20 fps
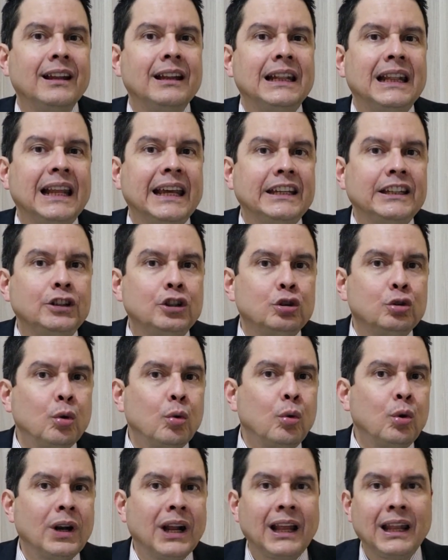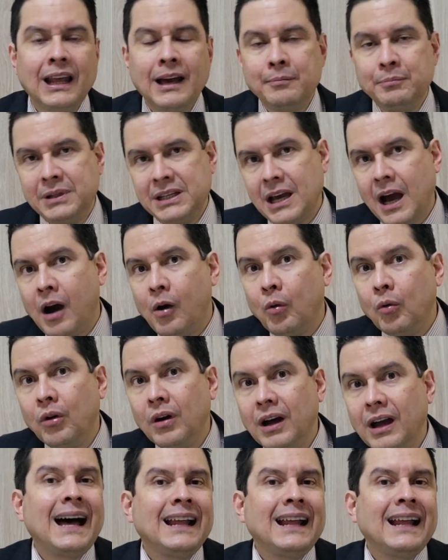Leitura labial.